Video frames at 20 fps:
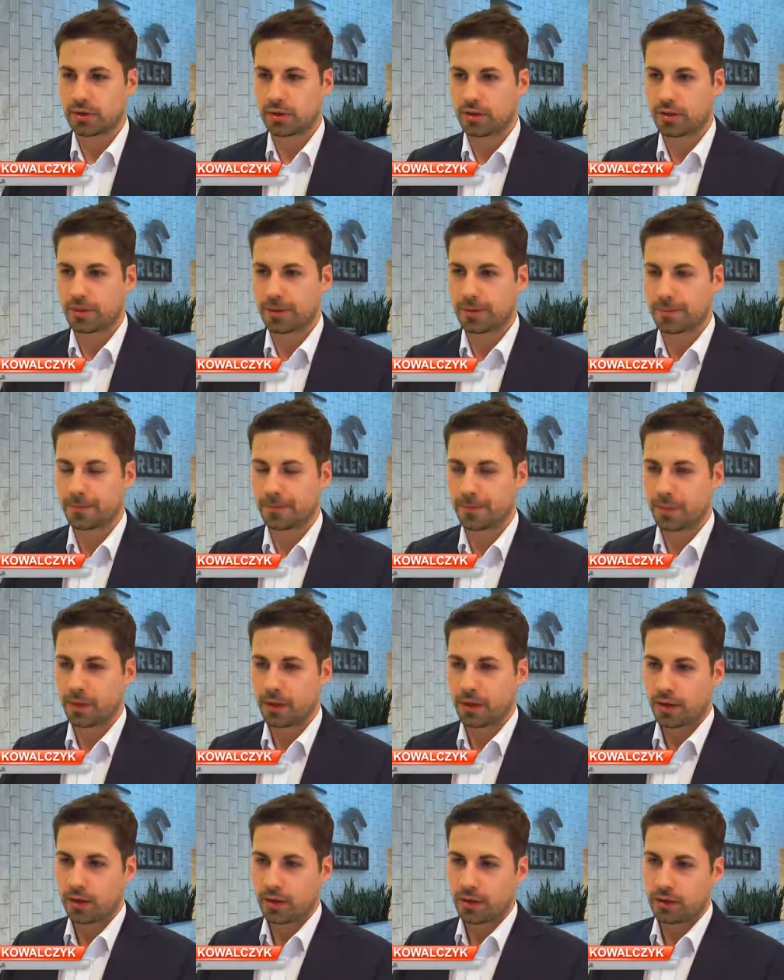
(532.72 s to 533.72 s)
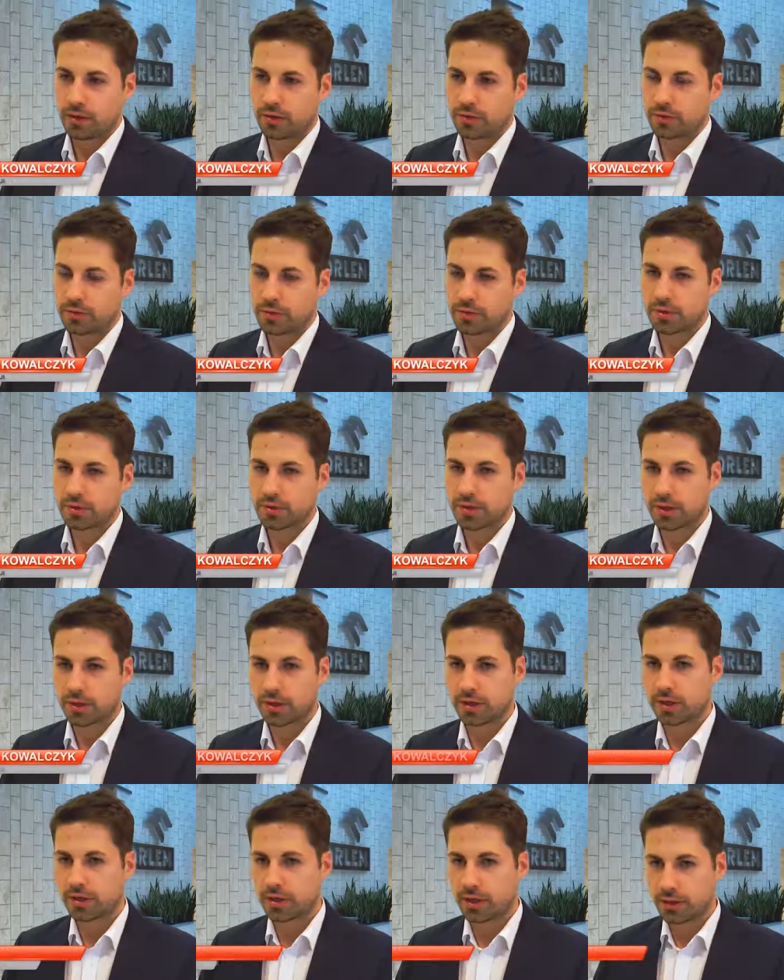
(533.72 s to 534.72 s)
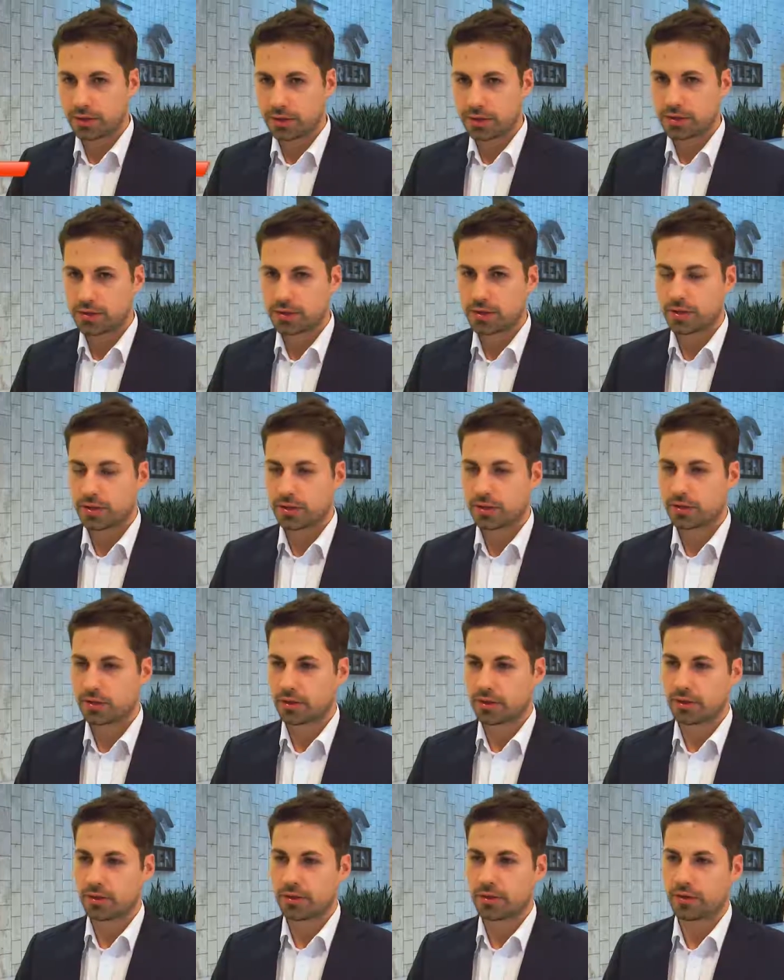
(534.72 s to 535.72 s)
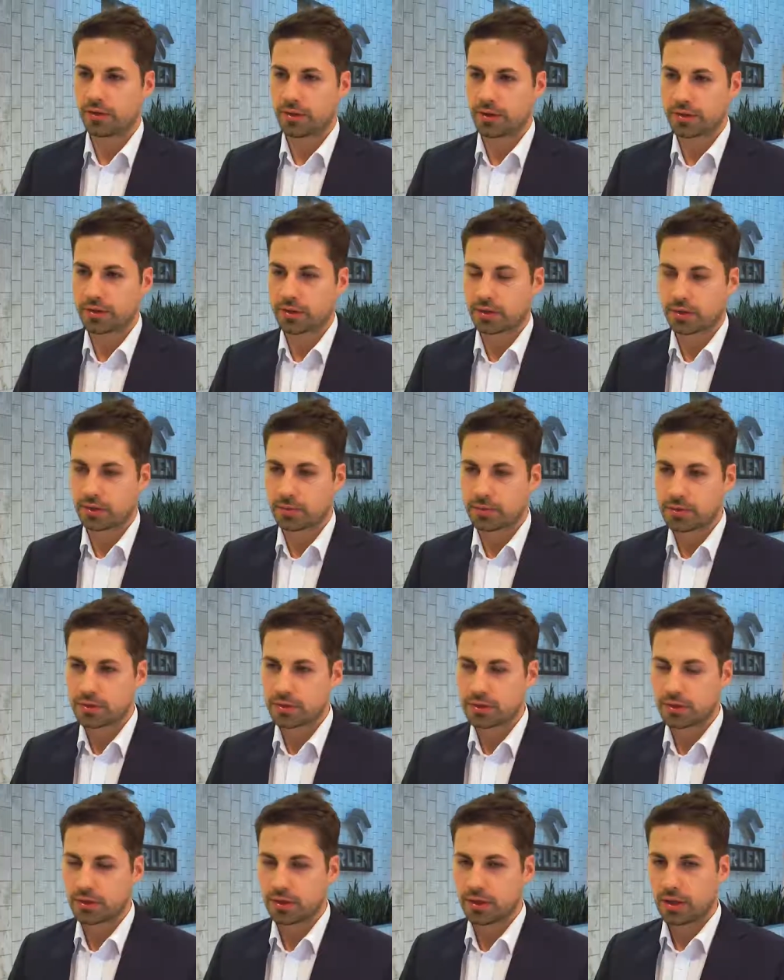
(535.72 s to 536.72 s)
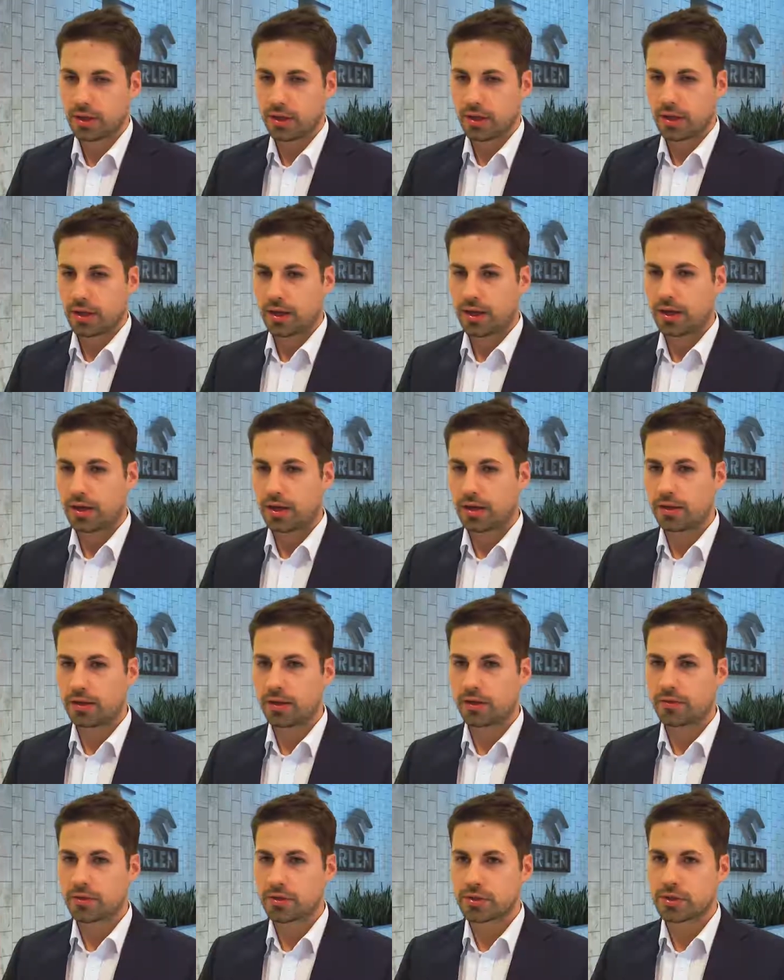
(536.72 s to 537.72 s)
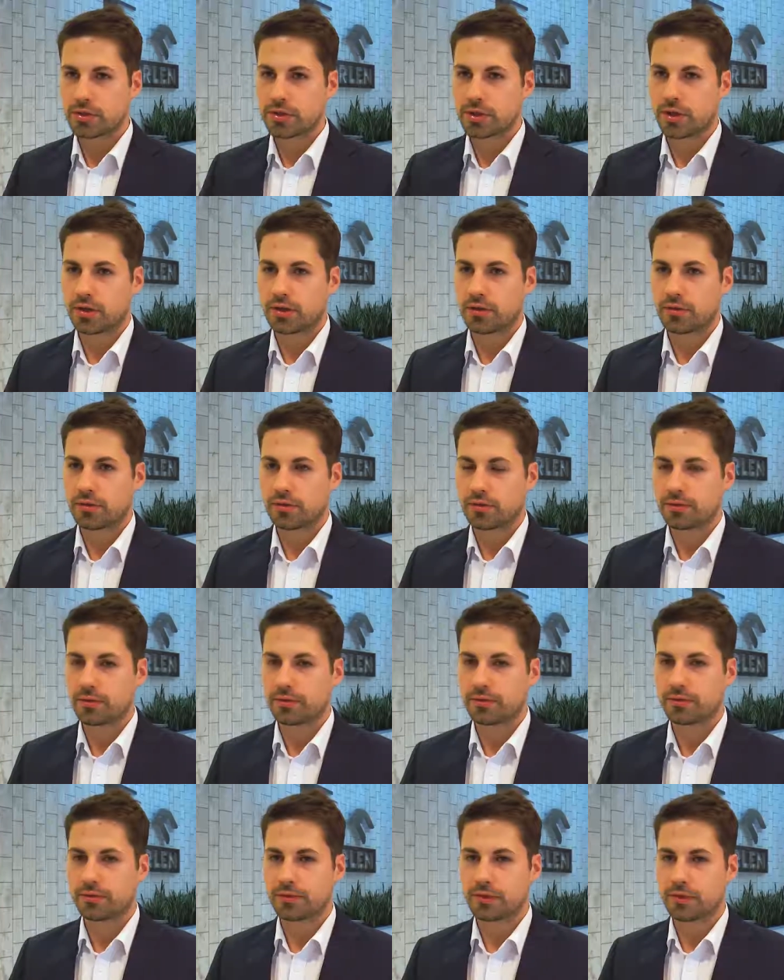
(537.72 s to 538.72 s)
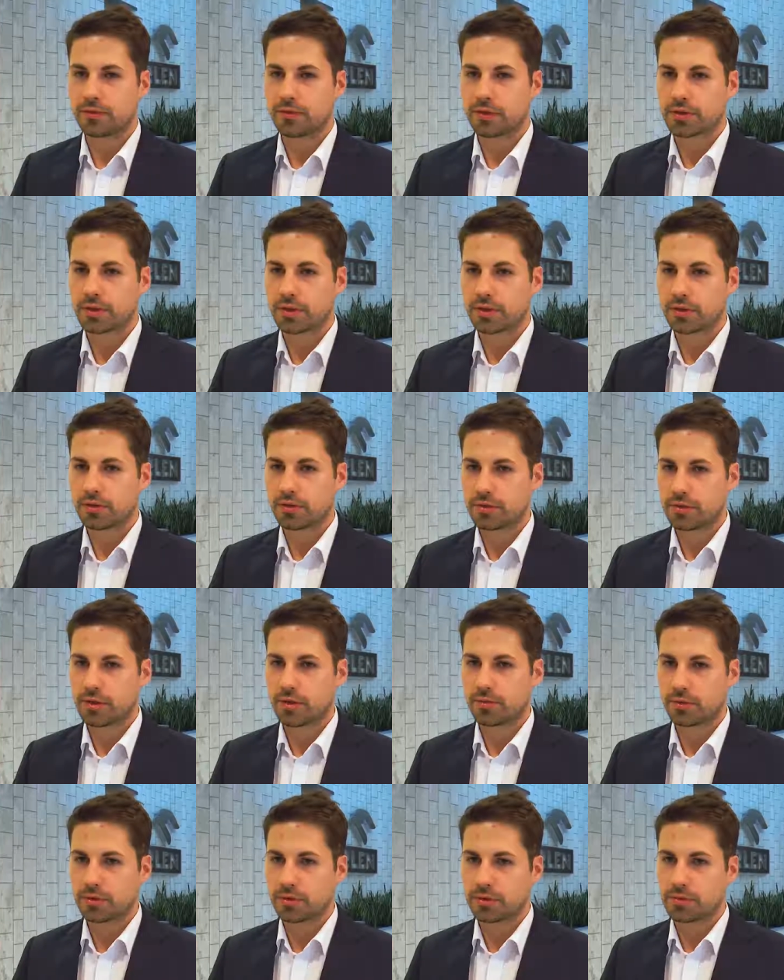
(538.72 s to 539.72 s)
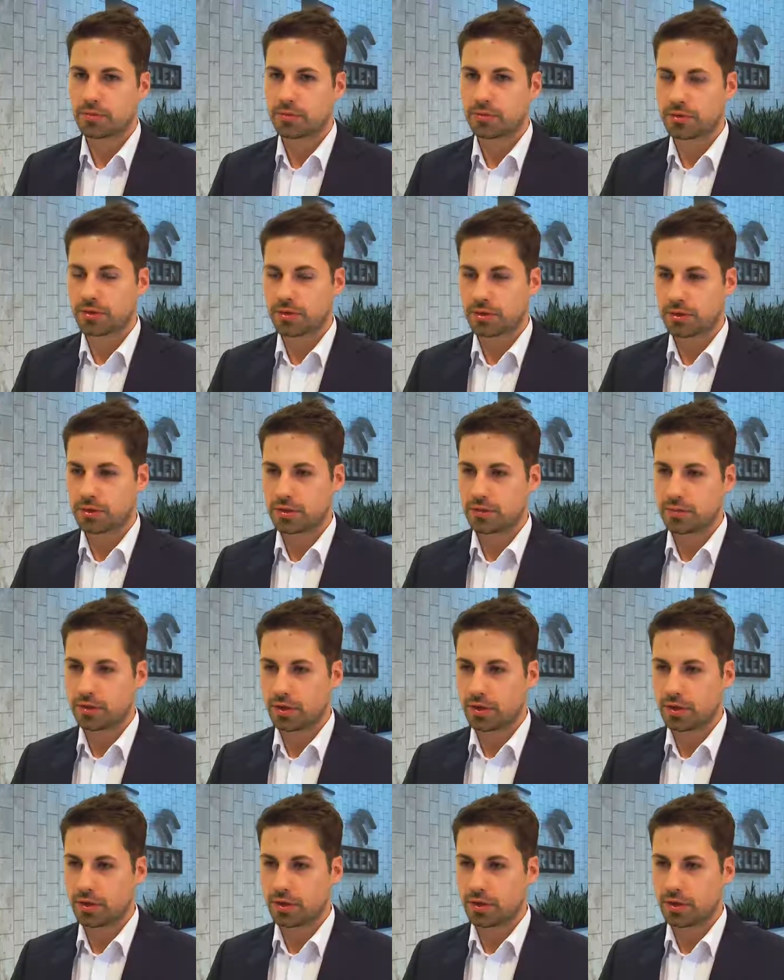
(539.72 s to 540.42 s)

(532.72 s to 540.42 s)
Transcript: e, o umysłach takich analitycznych e, oraz ekonomicznych, ale najważniejsze e, w tych warsztatach chodzi nam o to, żeby uczestnicy